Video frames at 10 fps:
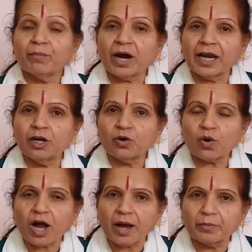मान लो
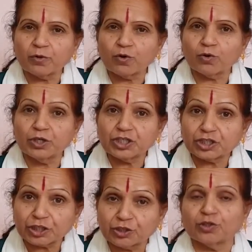आपको कोई
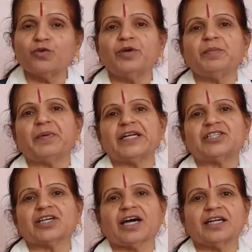शत्रु भी
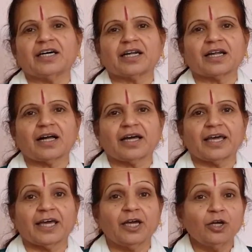परेशान कर रहा
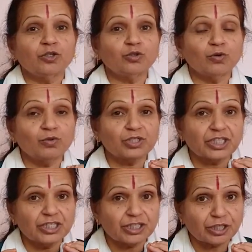है तो
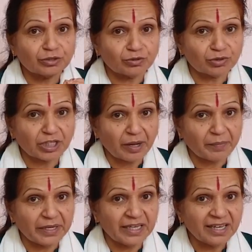उसकी शत्रुता
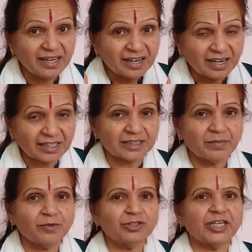भी खत्म
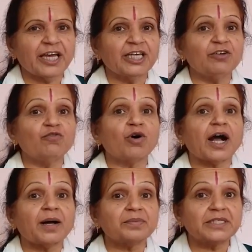हो जाएगी वो
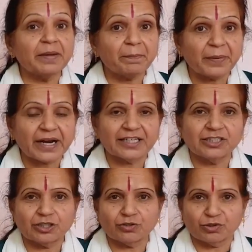आपसे
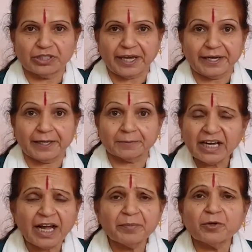पराजित हो जाएगा
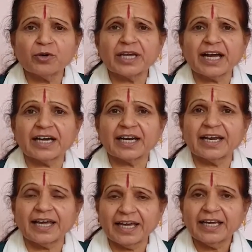आपको क्या
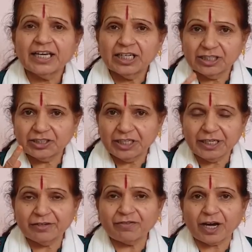करना है इन
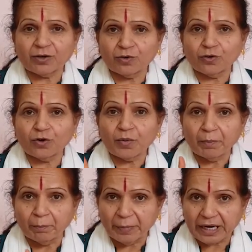तीन वारों को
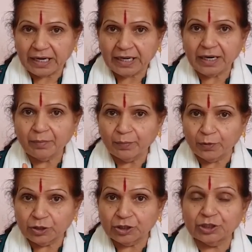मंगल
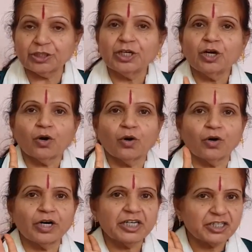बुद्ध
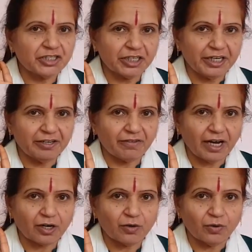और
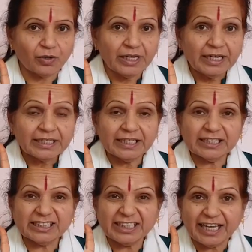शनिवार को कि
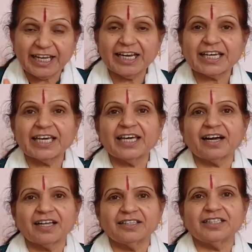तेल के
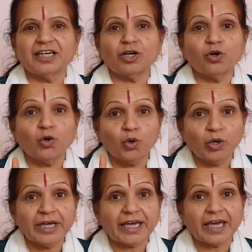अंदर
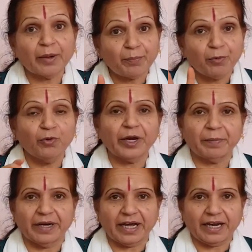गुड़ के पुए
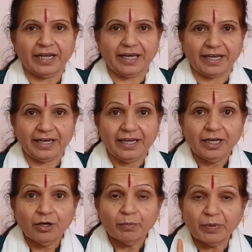बनाने हैं
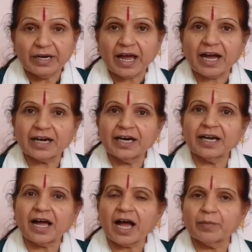
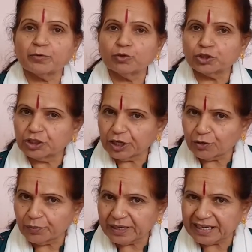बनाकर आप कुत्ते
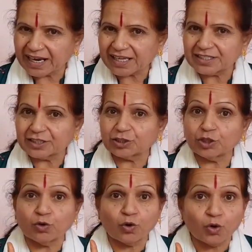को भी खिला सकते
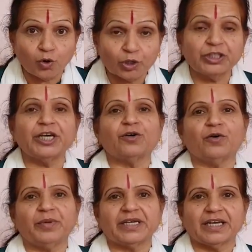हो गोदे
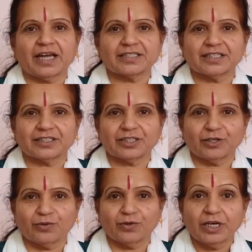को भी खिला सकते हो